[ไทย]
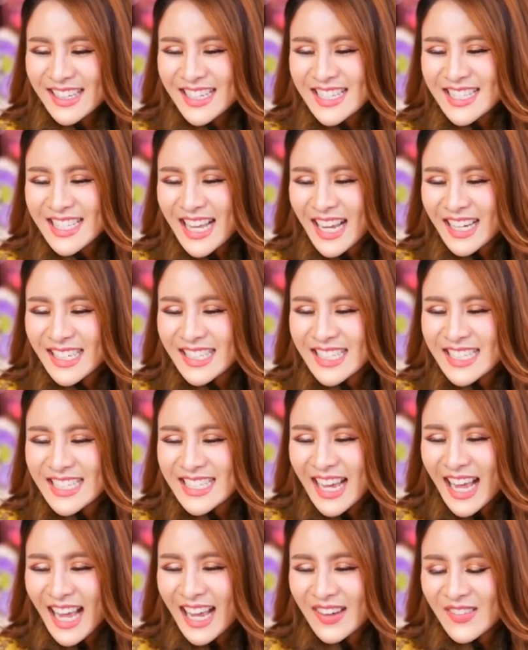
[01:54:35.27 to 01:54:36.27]
ดีจังดี
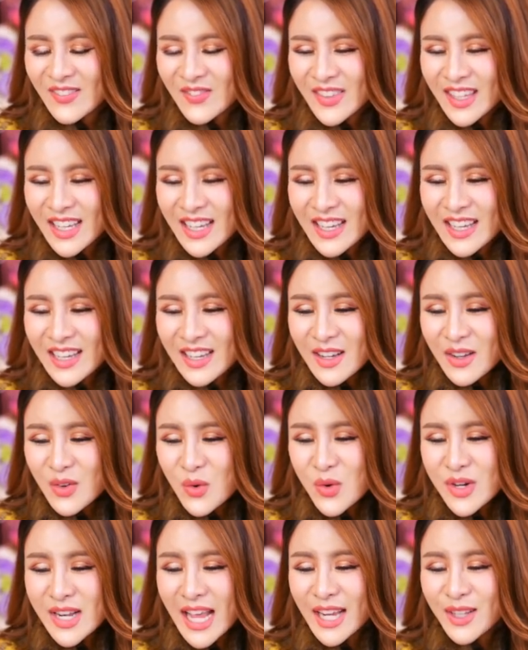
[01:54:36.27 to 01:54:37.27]
จัง
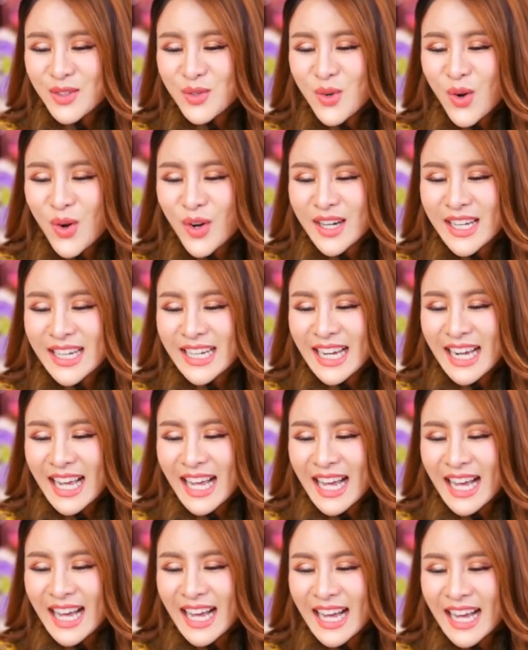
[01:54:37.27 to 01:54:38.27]
กู๊ดไนท์ทุกคนเลยนะ
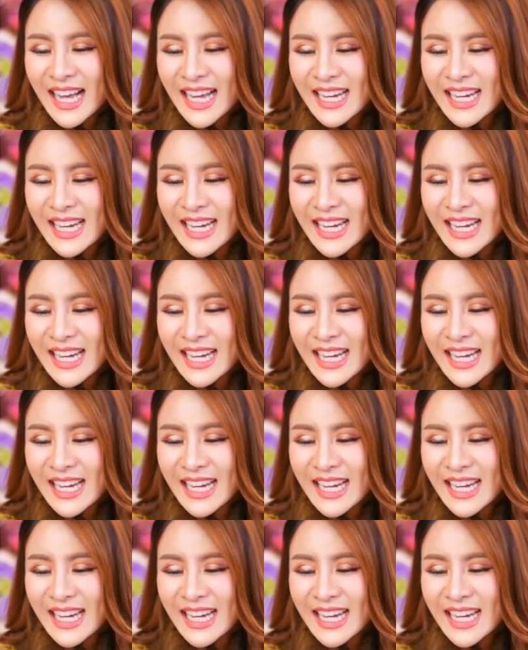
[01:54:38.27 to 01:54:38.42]
คะ